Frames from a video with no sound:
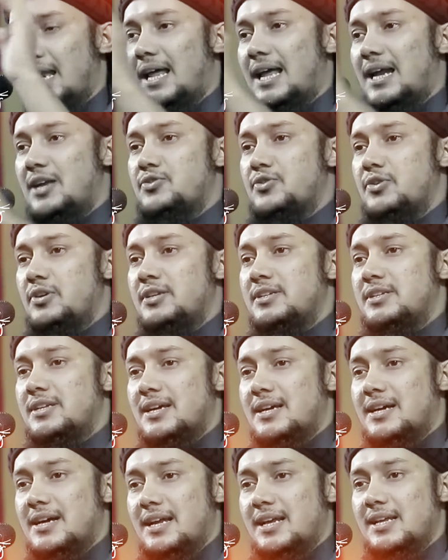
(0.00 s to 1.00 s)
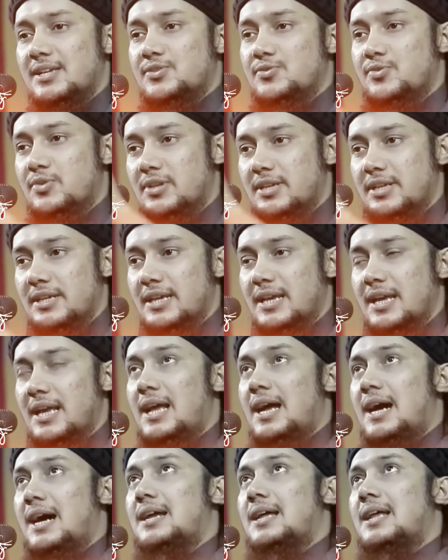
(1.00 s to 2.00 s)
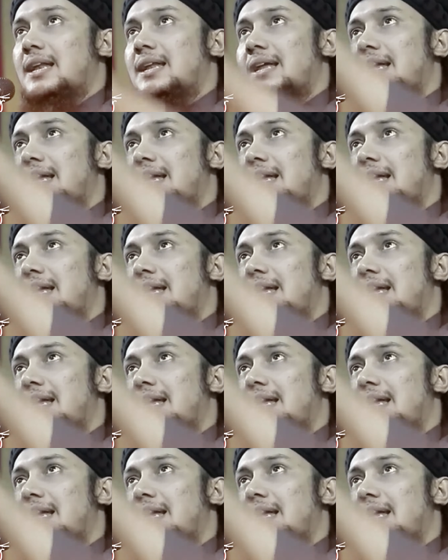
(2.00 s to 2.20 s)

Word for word: আল্লাহর জন্য নিজেকে খালেজ করে দিই আর